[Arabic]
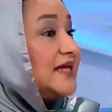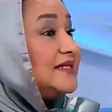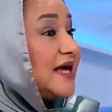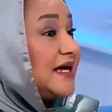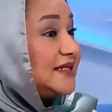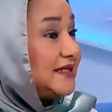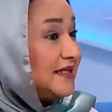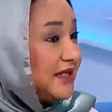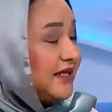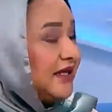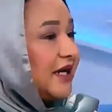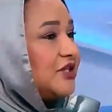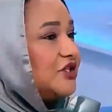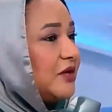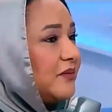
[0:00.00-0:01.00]
اساسيه
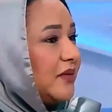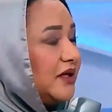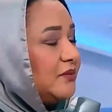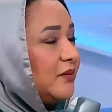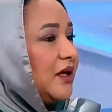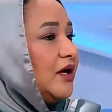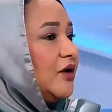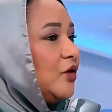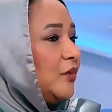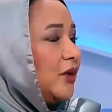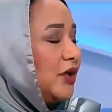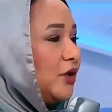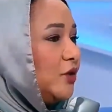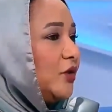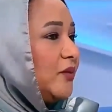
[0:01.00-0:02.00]
عشان ما يتمكنوا من
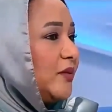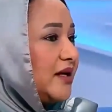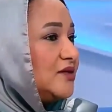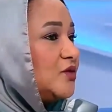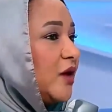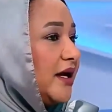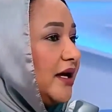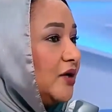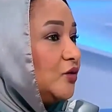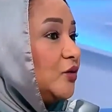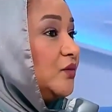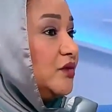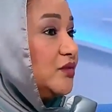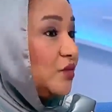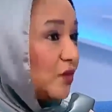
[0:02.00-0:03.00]
انه يمارسوا حياتهم
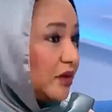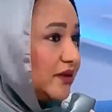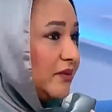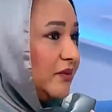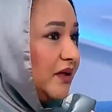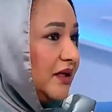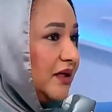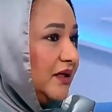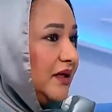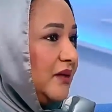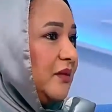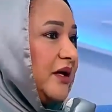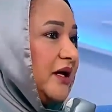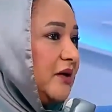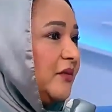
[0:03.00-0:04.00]
بصوره طبيعيه
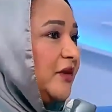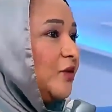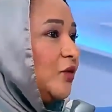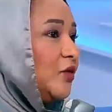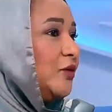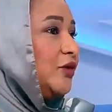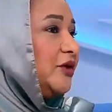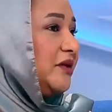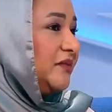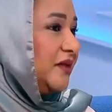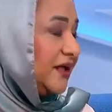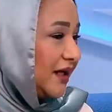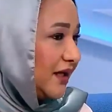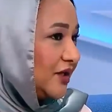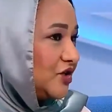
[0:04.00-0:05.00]
من غير ما يكونوا
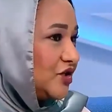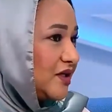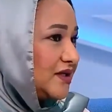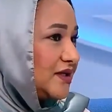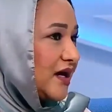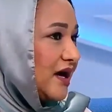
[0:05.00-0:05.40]
معتمدين على شخص